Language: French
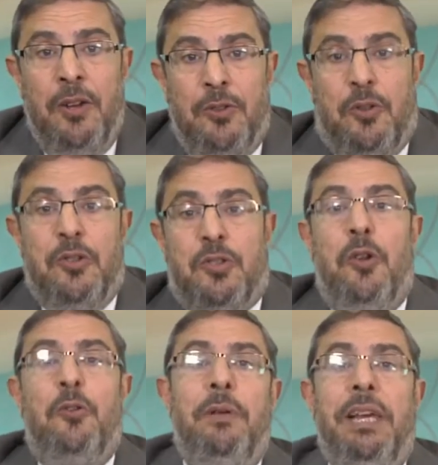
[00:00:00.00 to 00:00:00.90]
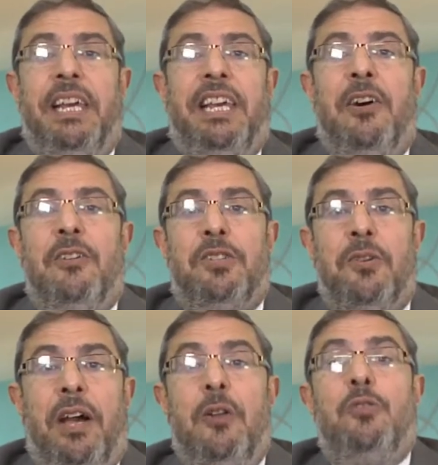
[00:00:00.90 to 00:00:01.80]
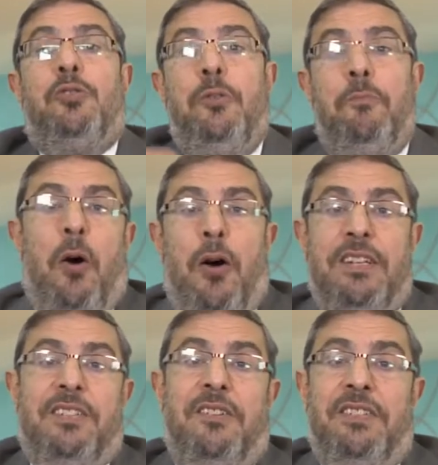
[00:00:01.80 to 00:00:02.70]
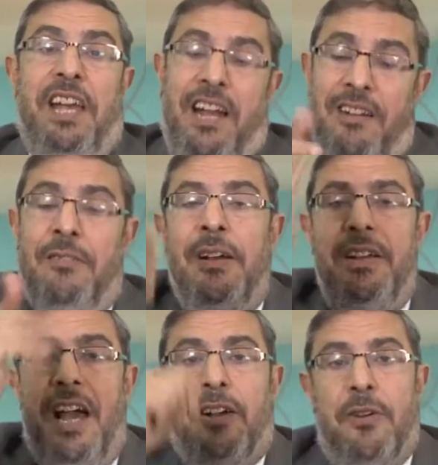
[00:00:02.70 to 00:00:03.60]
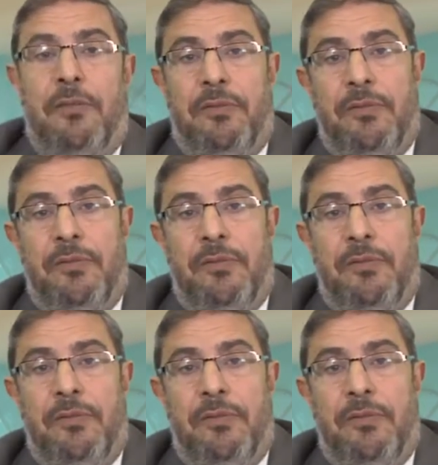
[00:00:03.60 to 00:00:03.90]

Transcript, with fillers: de celui qui en serait le support essentiel, Yaakov.